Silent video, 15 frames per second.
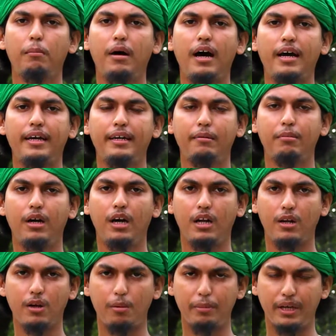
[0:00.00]
মাহে
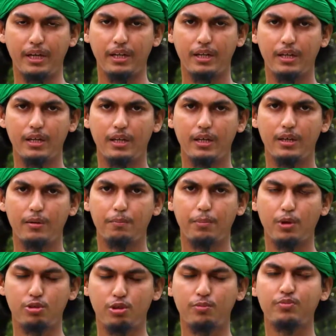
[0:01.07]
মাহারমের
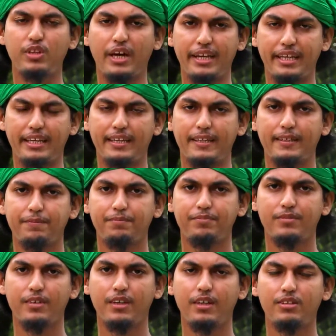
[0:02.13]
প্রথম তারিখ
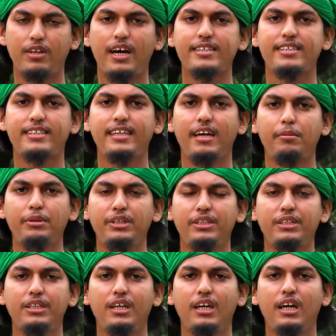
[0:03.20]
তো আজকে আমি
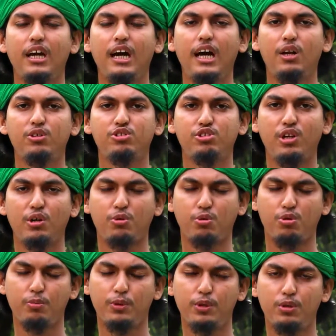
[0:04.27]
আলোচনা
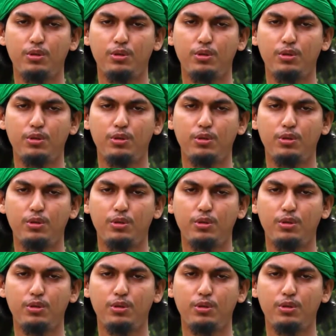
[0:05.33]
করব